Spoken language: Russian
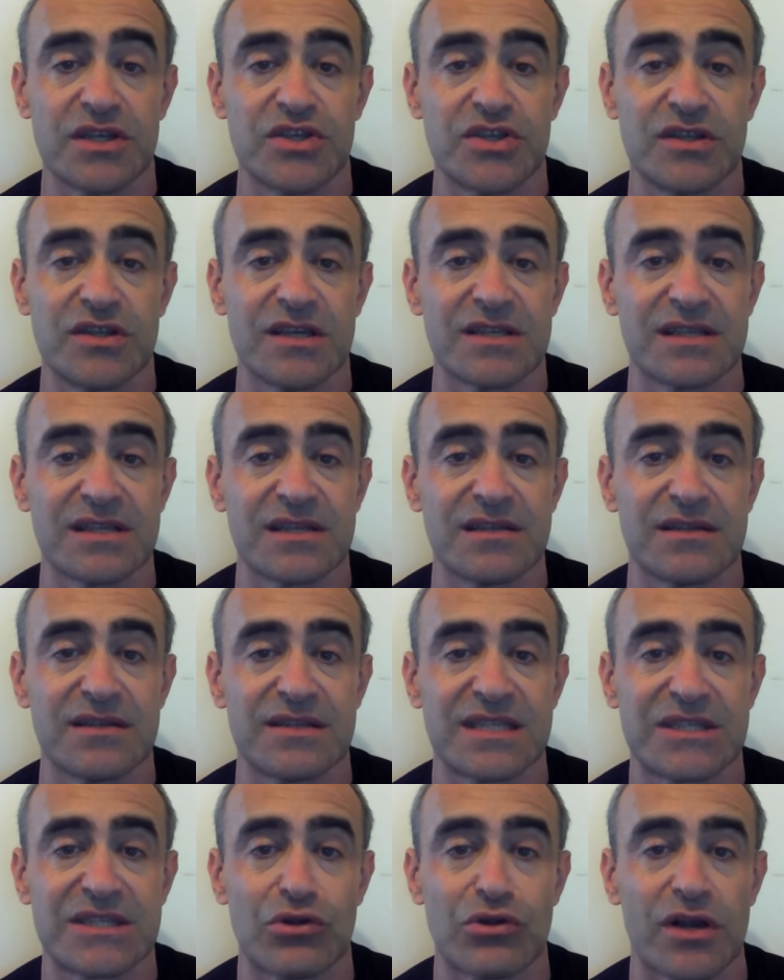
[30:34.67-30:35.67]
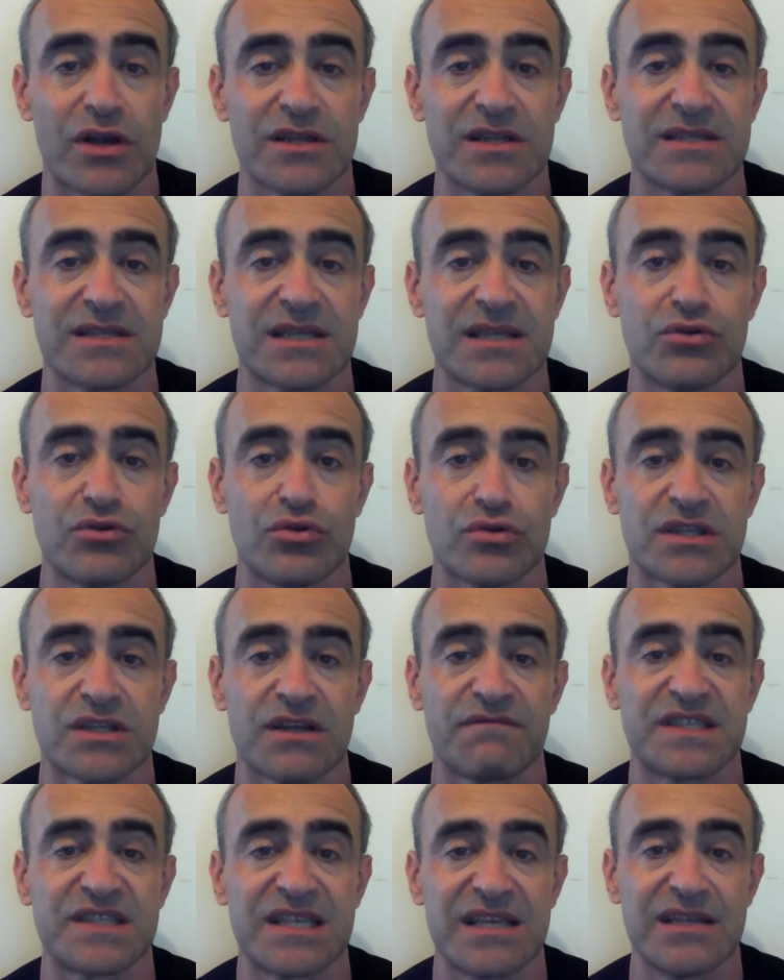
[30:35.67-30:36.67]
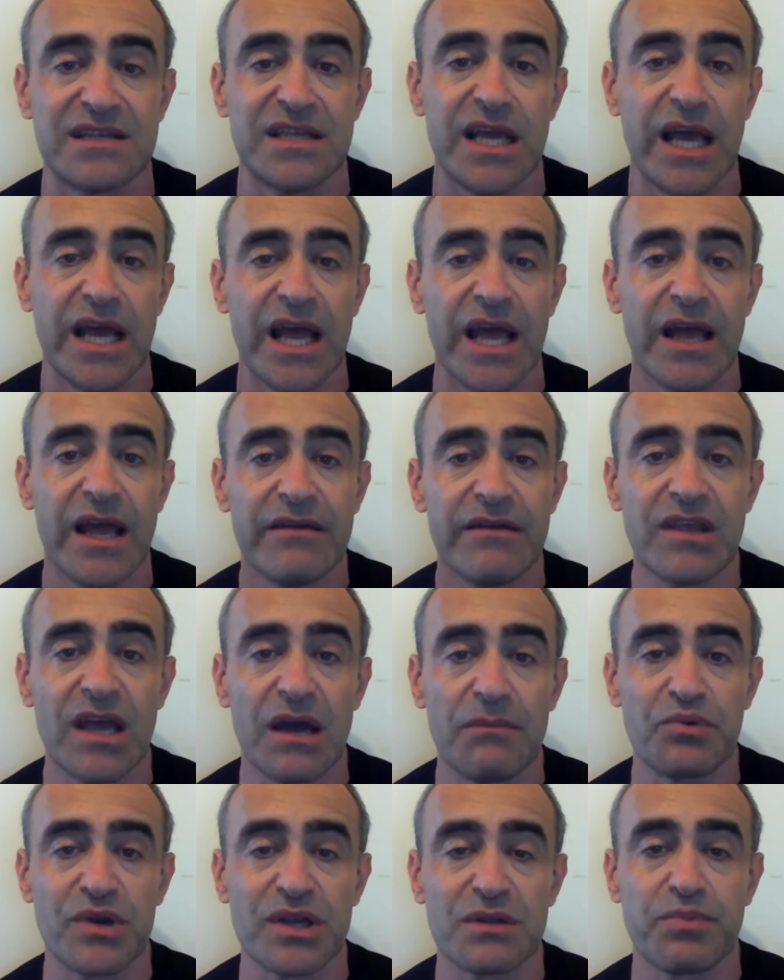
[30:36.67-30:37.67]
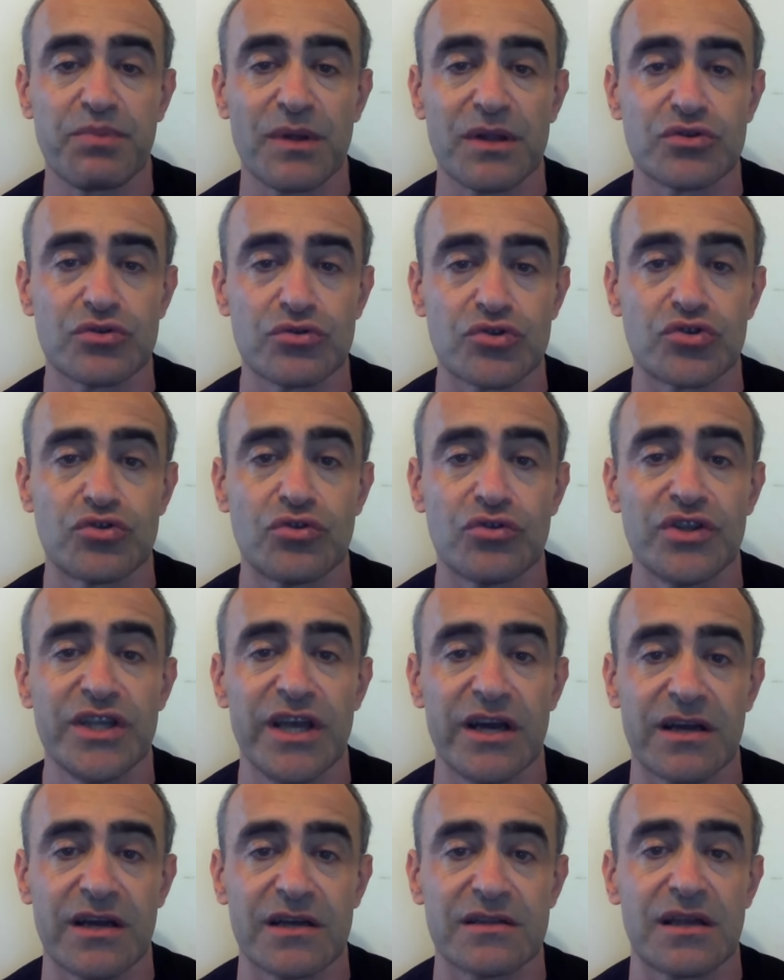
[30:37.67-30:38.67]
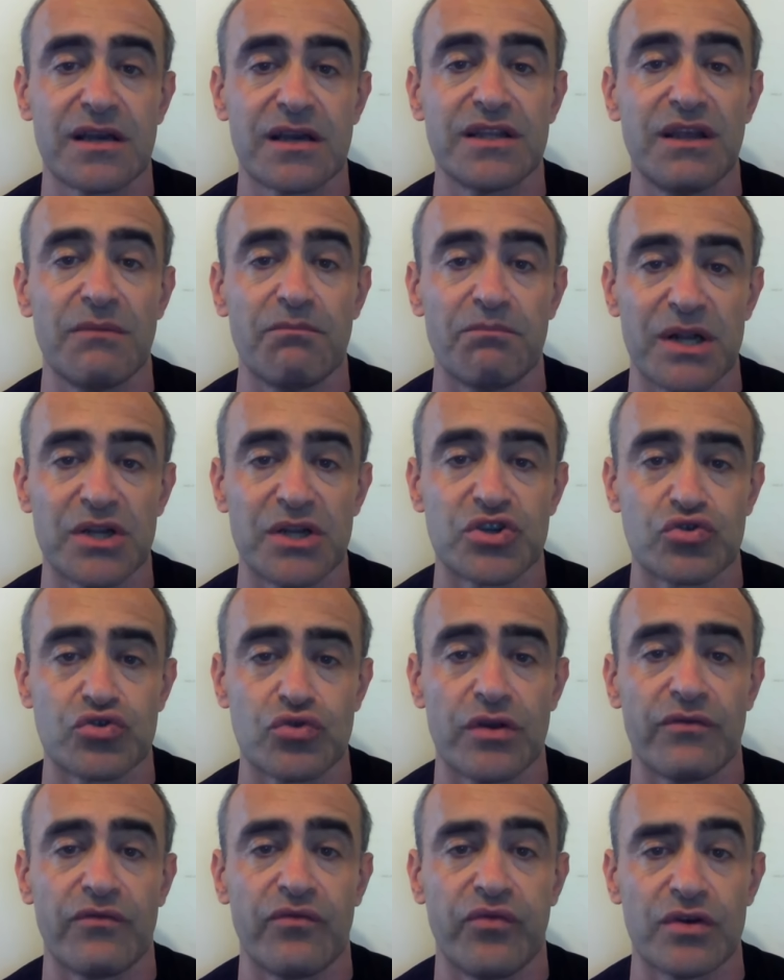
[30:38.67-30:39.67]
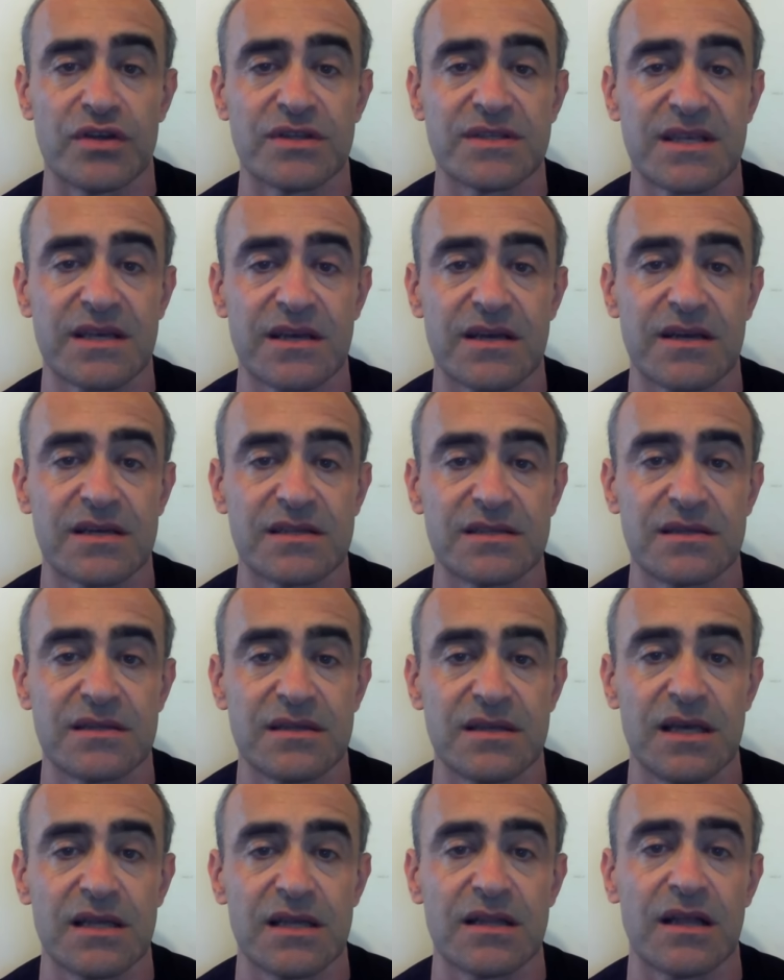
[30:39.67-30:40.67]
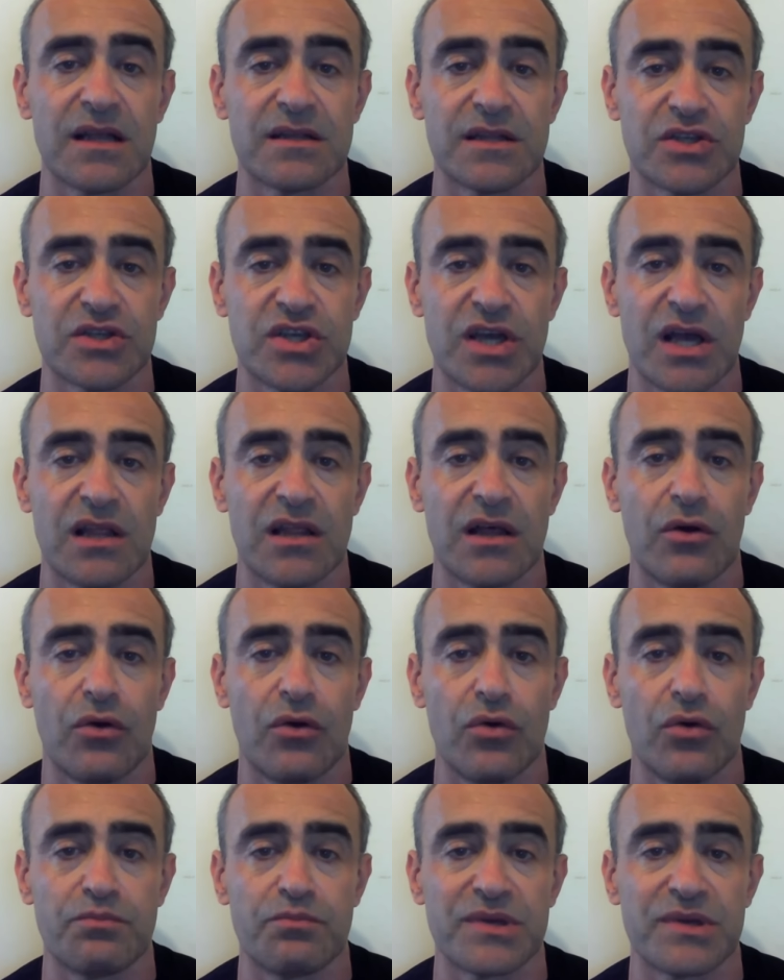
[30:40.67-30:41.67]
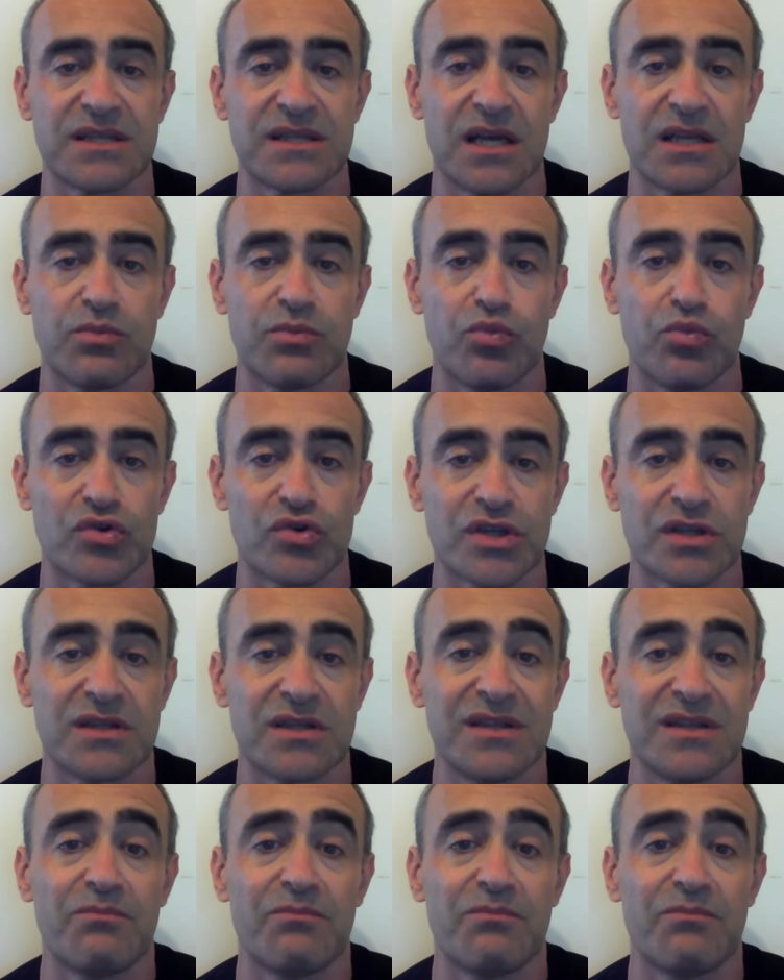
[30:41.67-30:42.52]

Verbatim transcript: Значит, если стороны сойдутся в цене, угу. я предположу, что некоторый небольшой воинский контингент для начала он послать может.